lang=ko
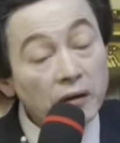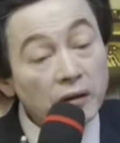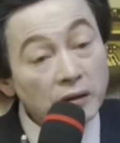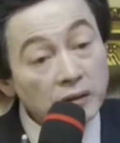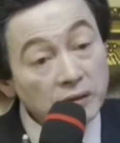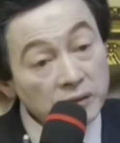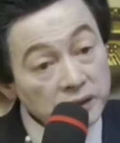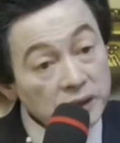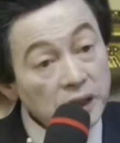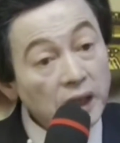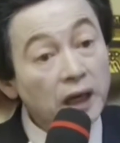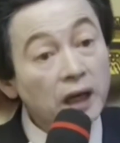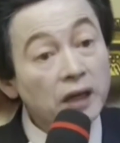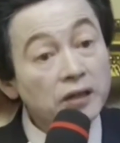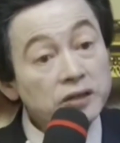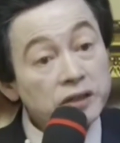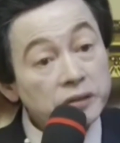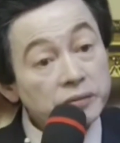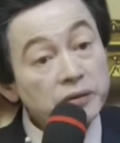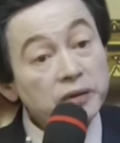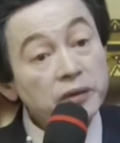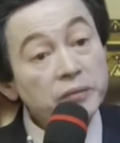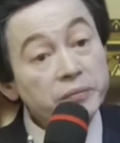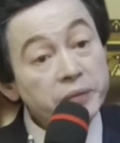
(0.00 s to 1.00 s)
그잖
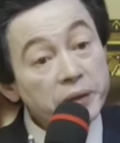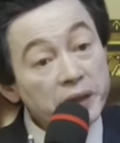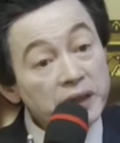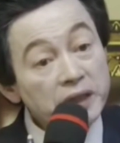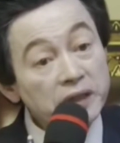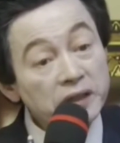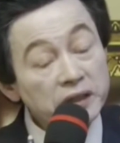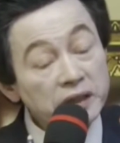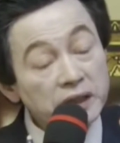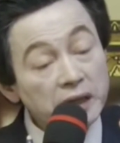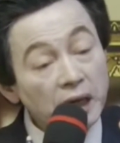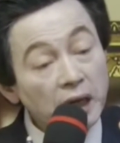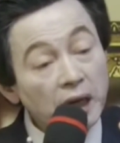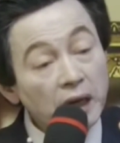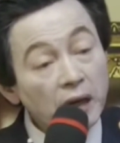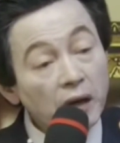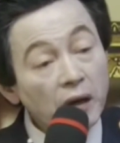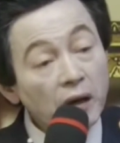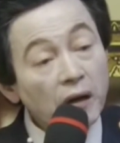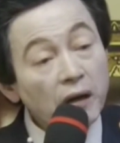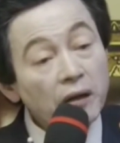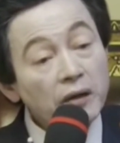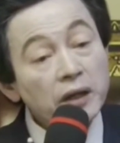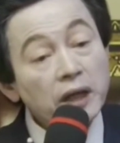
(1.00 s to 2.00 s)
10억은 빌리언이잖
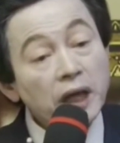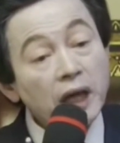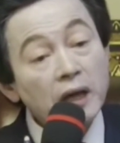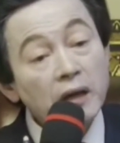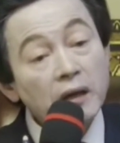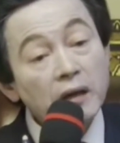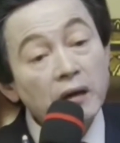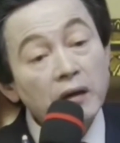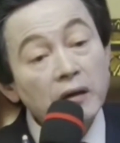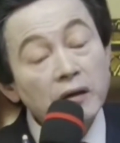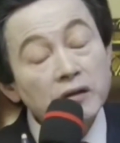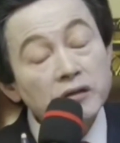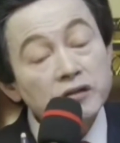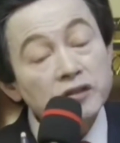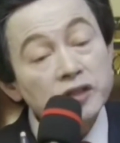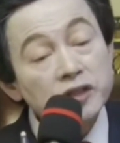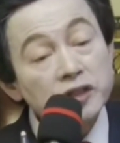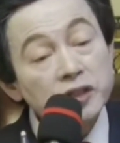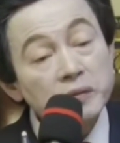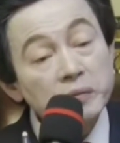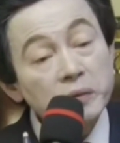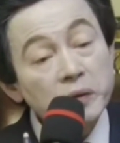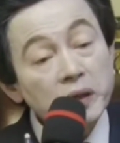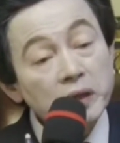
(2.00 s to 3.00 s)
이게
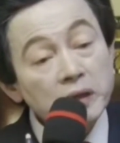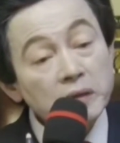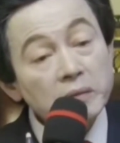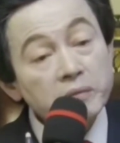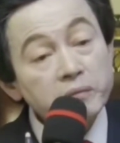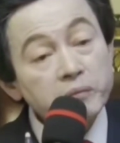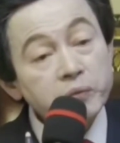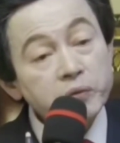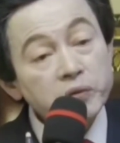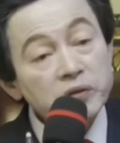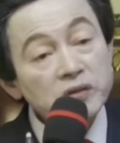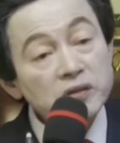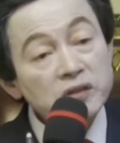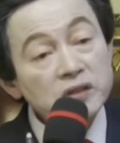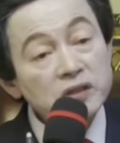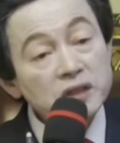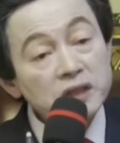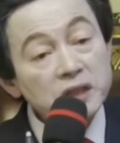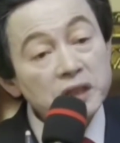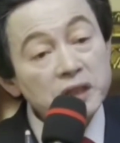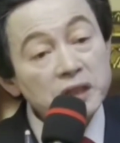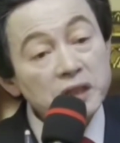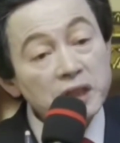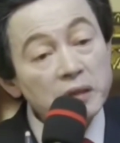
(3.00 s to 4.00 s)
10억
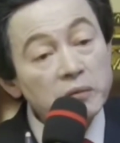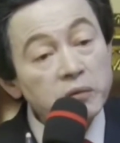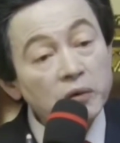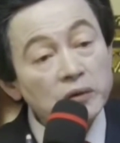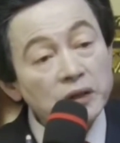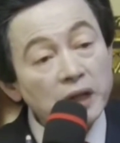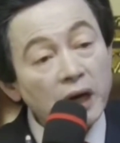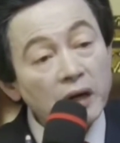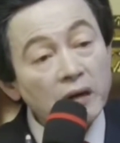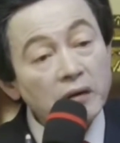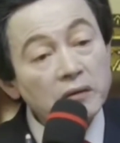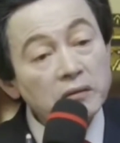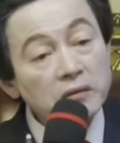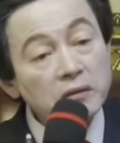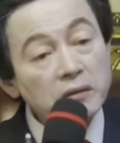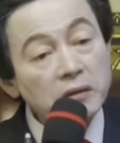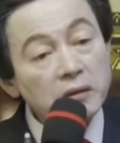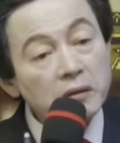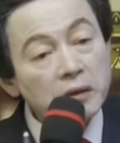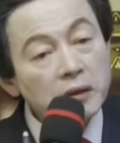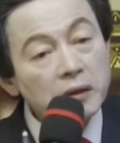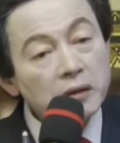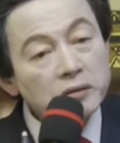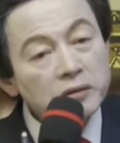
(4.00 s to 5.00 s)
분지 1보다
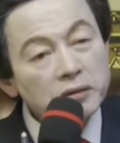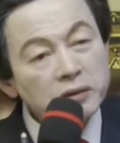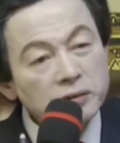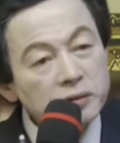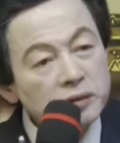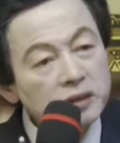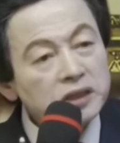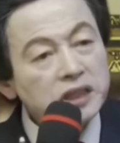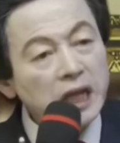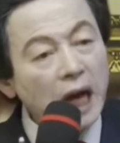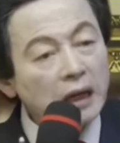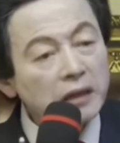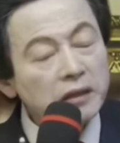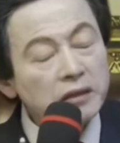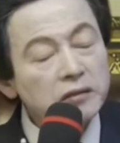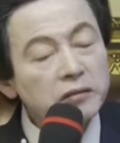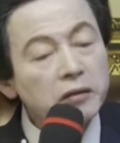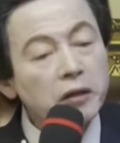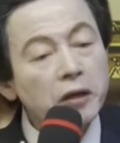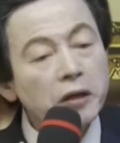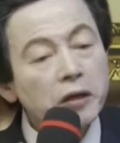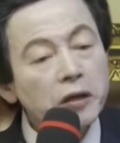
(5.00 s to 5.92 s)
더 작은